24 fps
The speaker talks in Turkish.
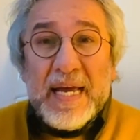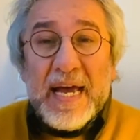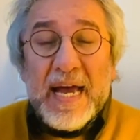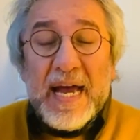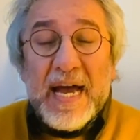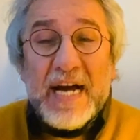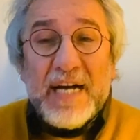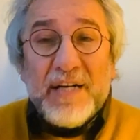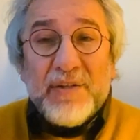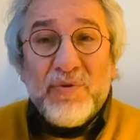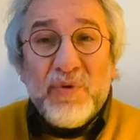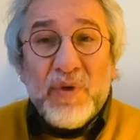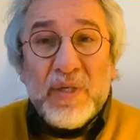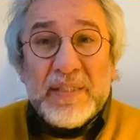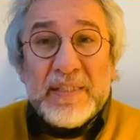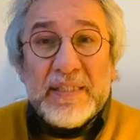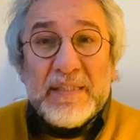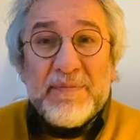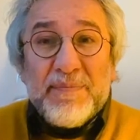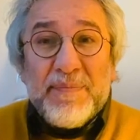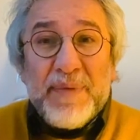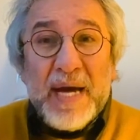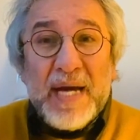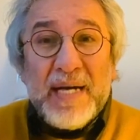
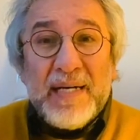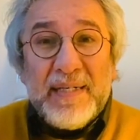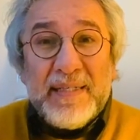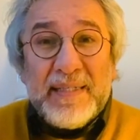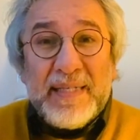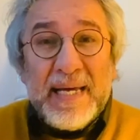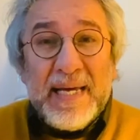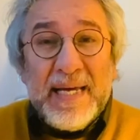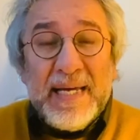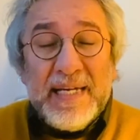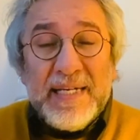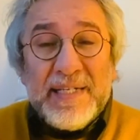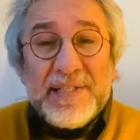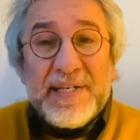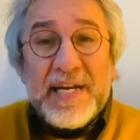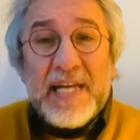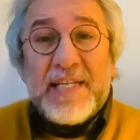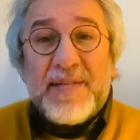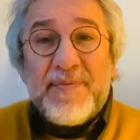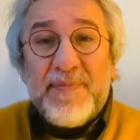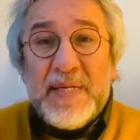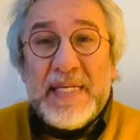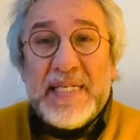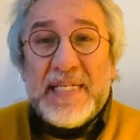Erdoğan'ın Berlin'e
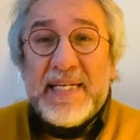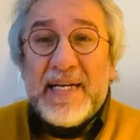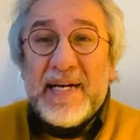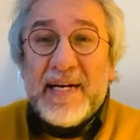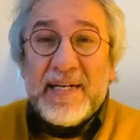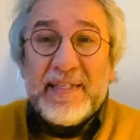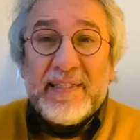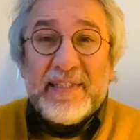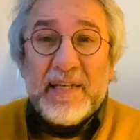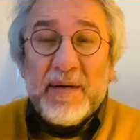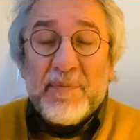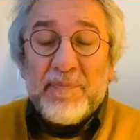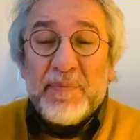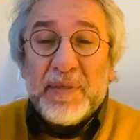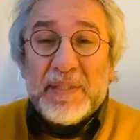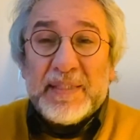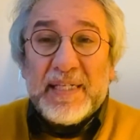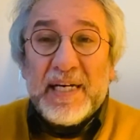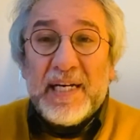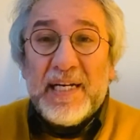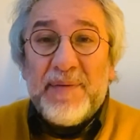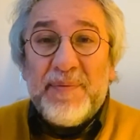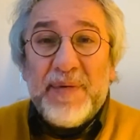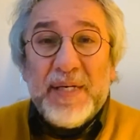resmi ziyaret yapma
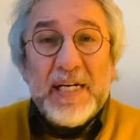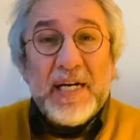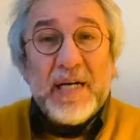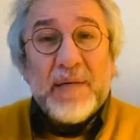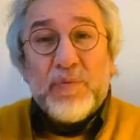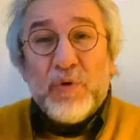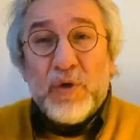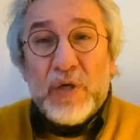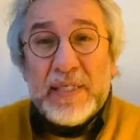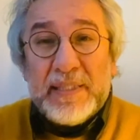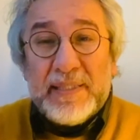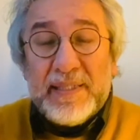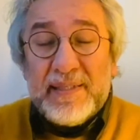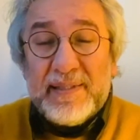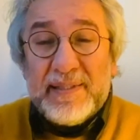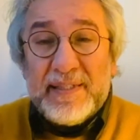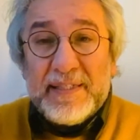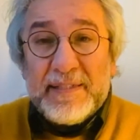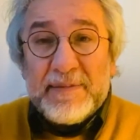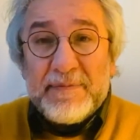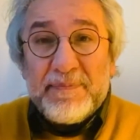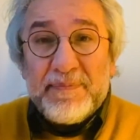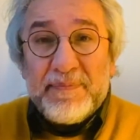talebi kabul edildi.